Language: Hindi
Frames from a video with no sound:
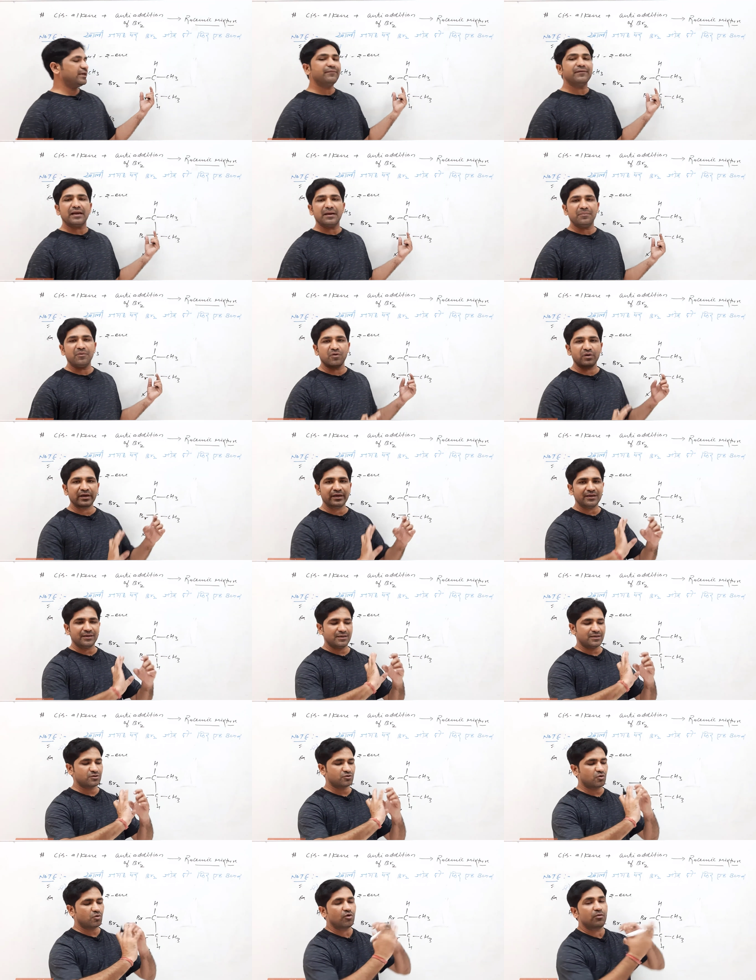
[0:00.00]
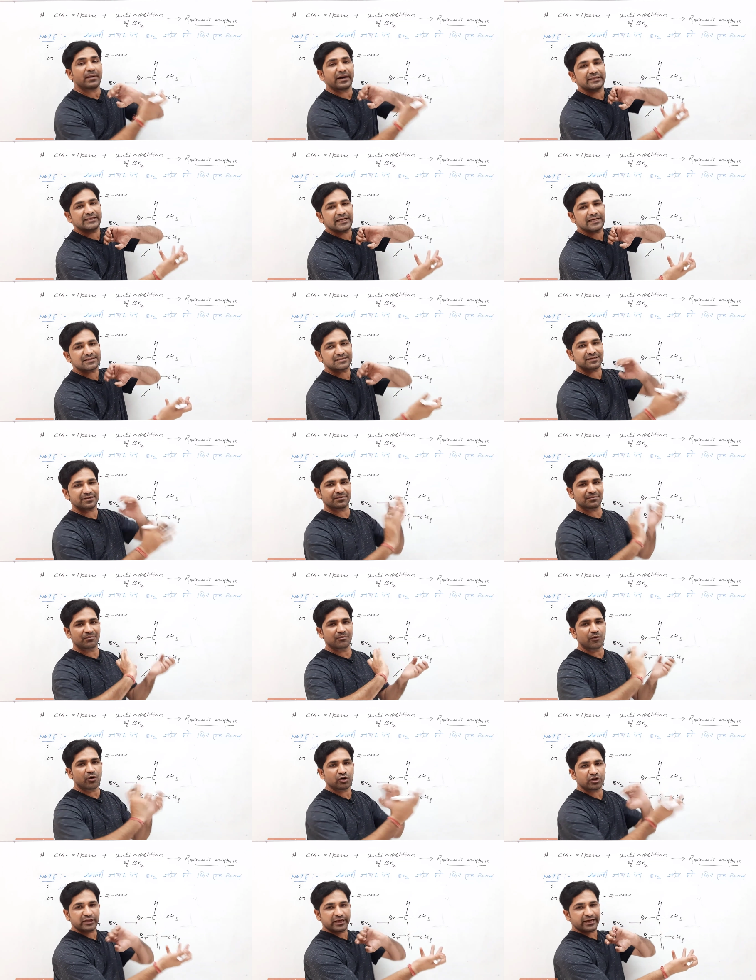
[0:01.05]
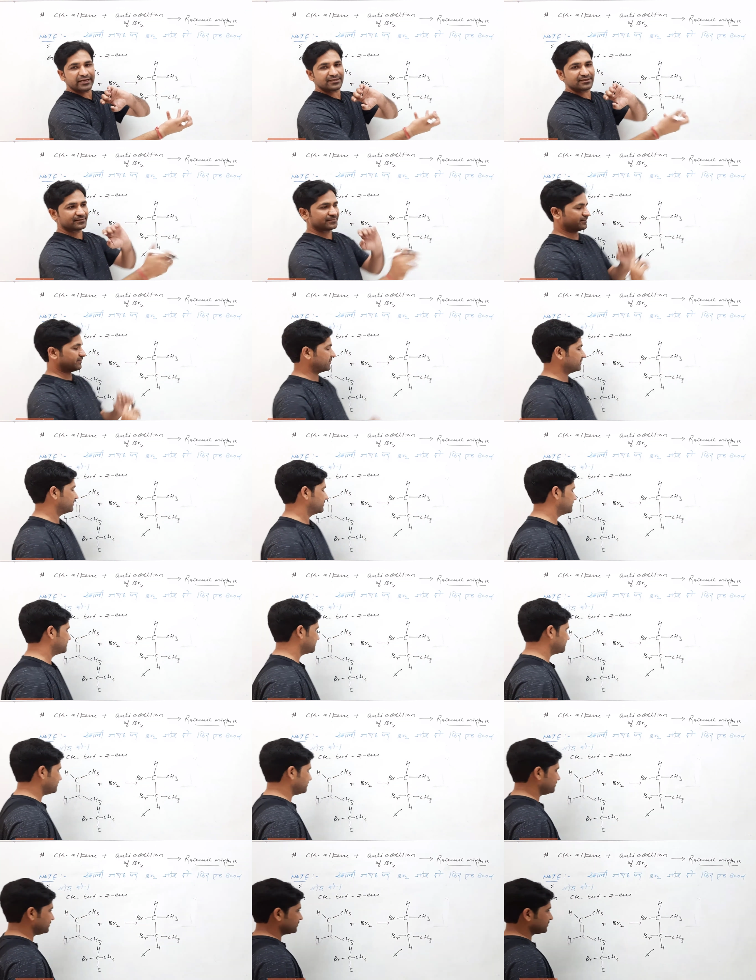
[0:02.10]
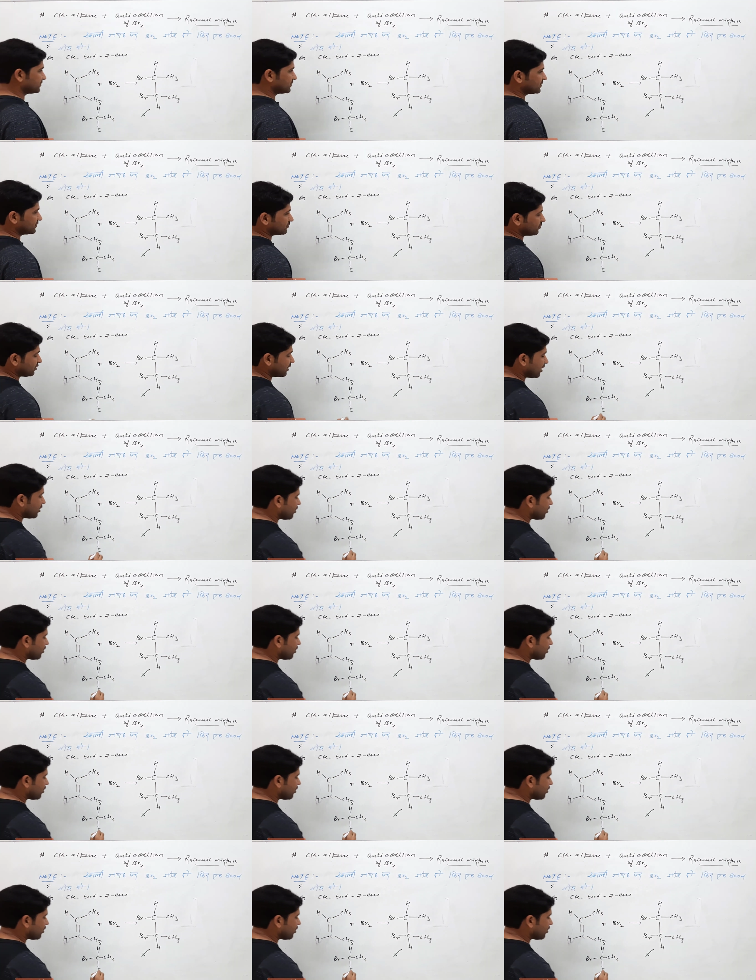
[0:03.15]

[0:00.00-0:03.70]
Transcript: ये वाला बॉन्ड है इसको घुमा दिया ऐसे मोड़ दिया ऐसे तो क्या